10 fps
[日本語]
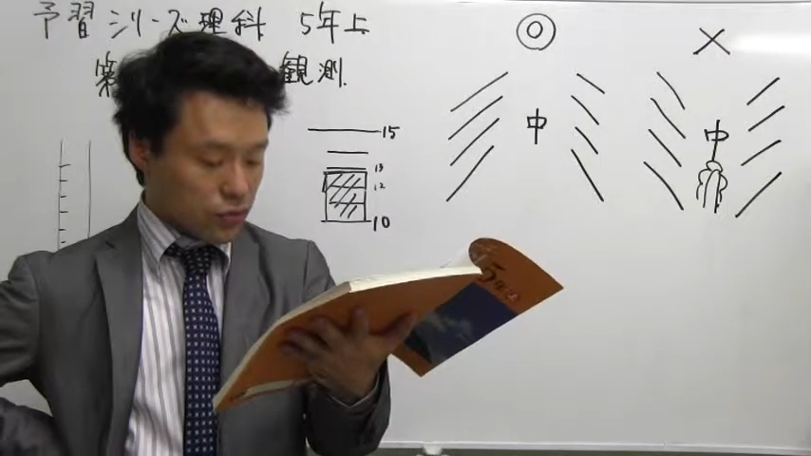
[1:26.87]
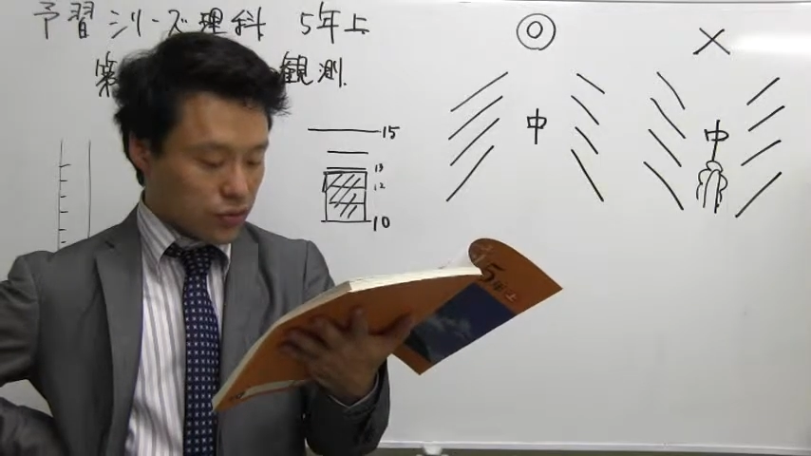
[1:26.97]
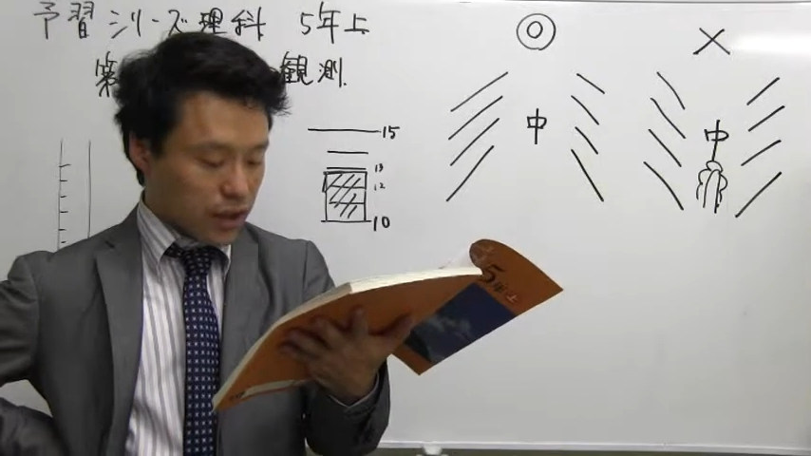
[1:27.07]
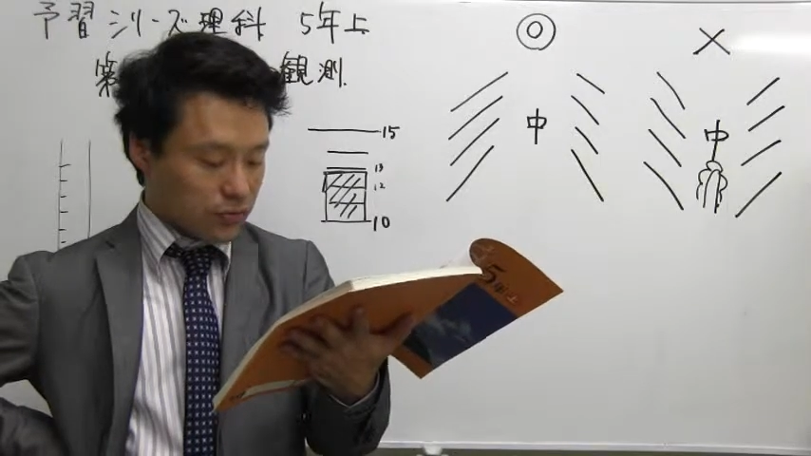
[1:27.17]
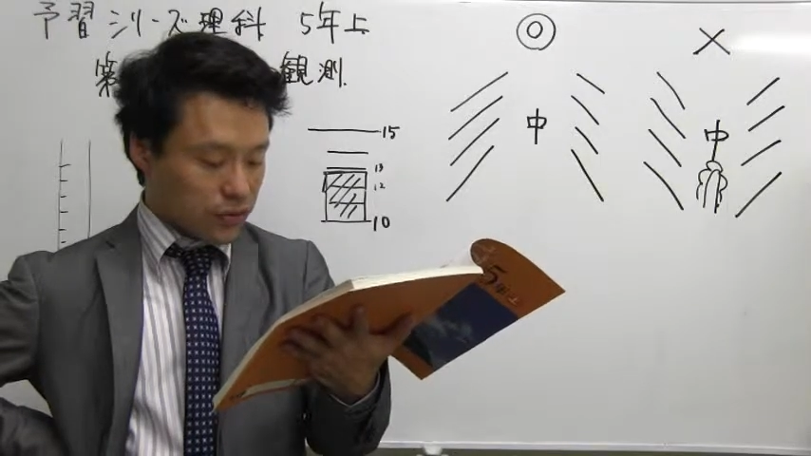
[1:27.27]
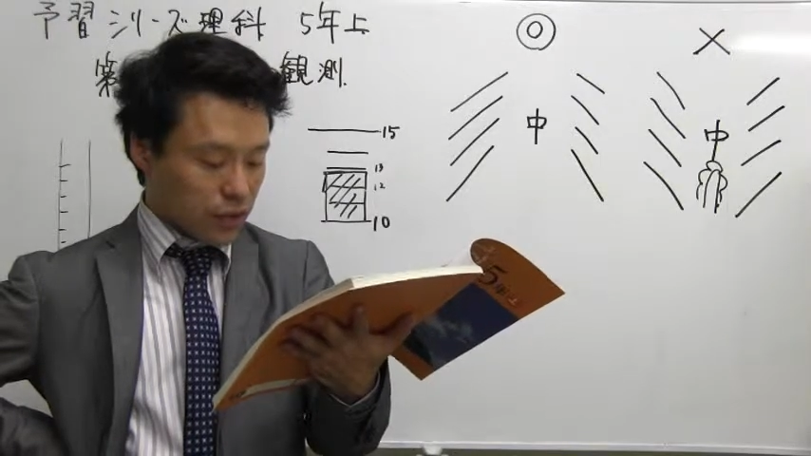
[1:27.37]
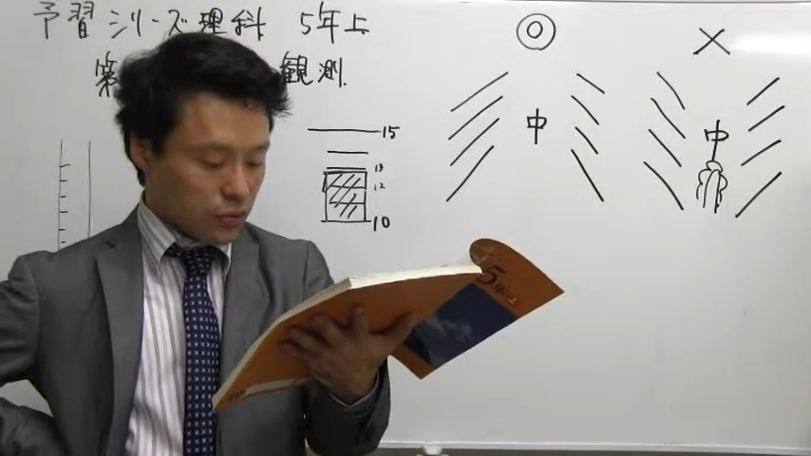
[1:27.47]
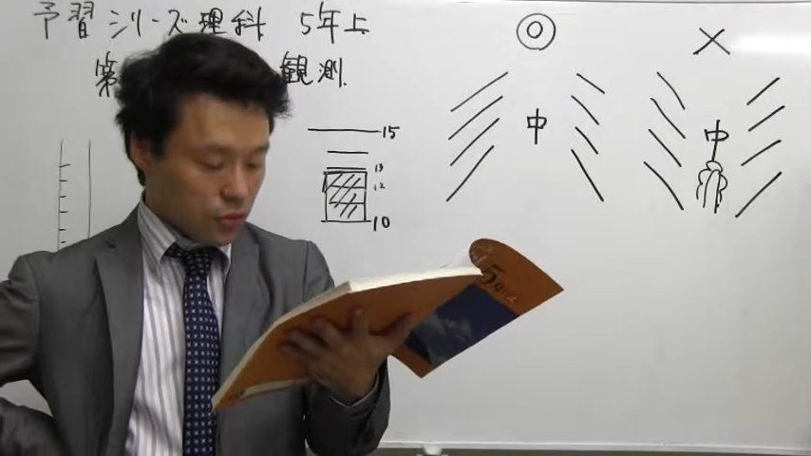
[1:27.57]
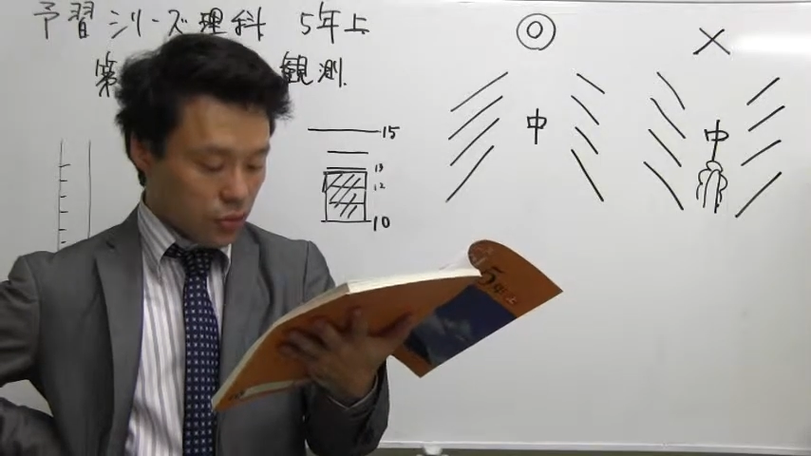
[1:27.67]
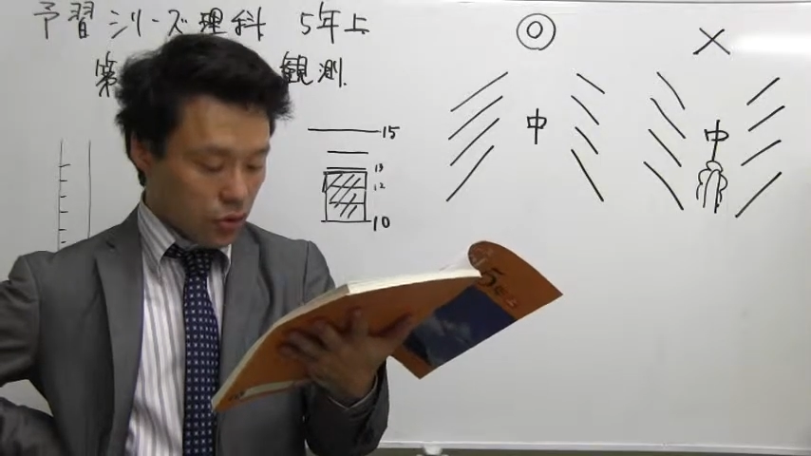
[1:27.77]
深くなる
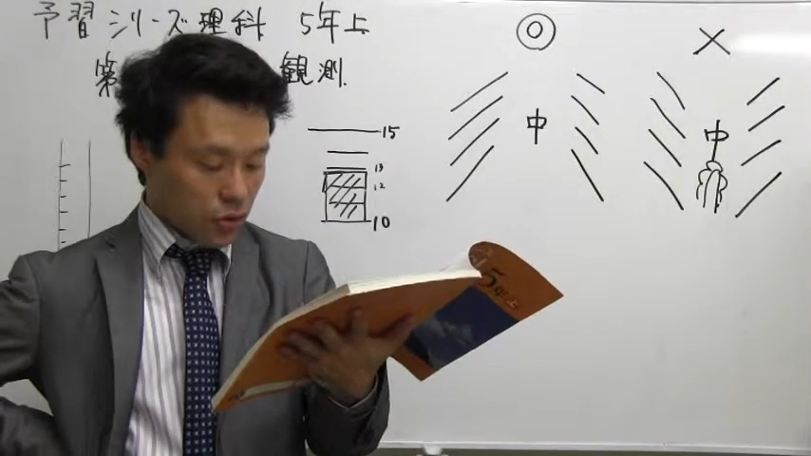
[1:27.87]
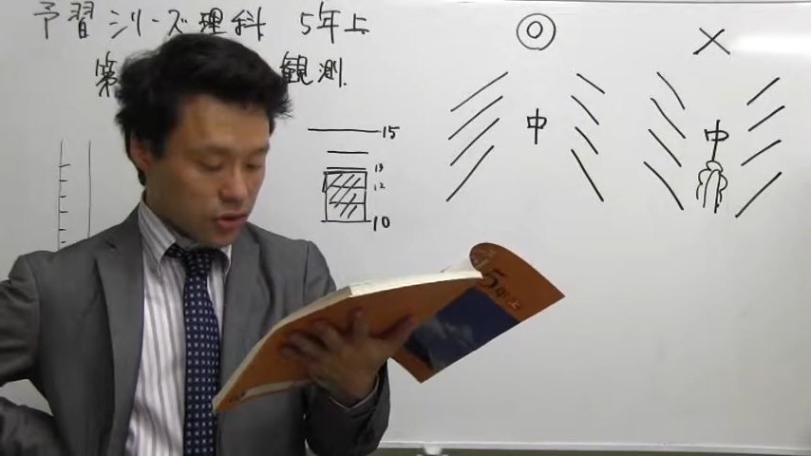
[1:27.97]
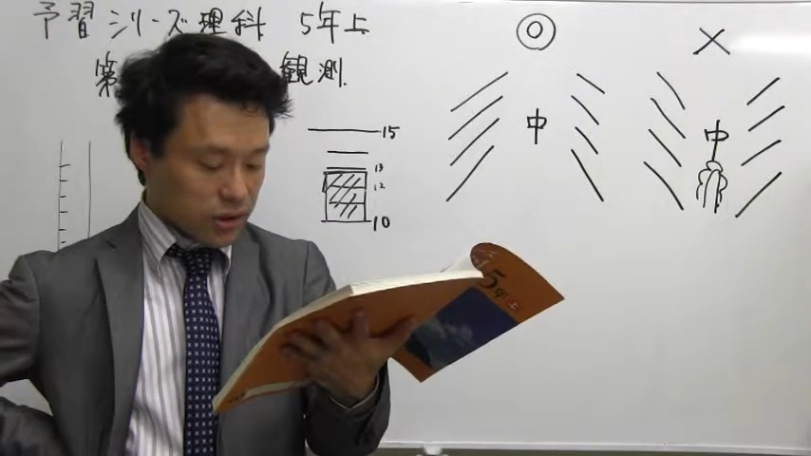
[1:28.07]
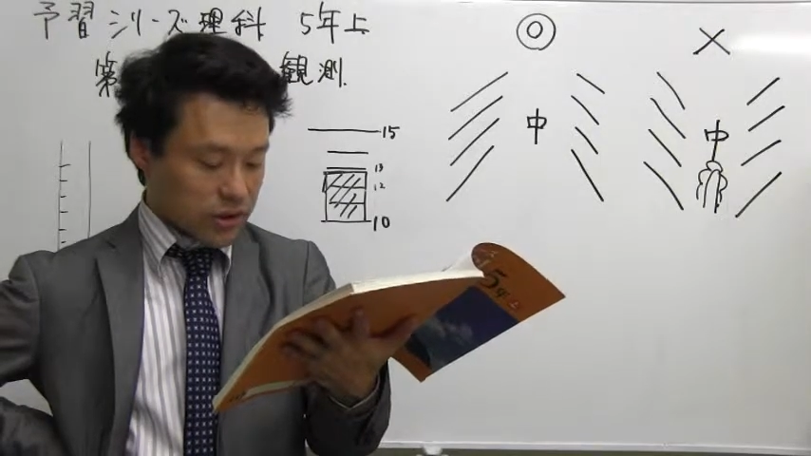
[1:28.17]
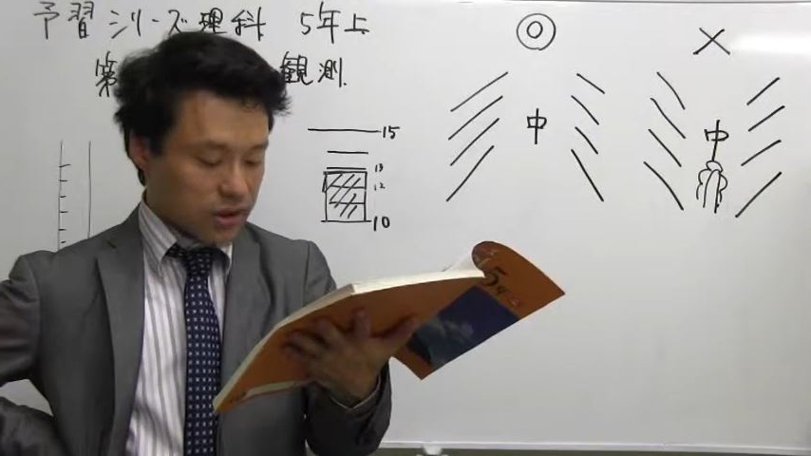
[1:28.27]
ほど小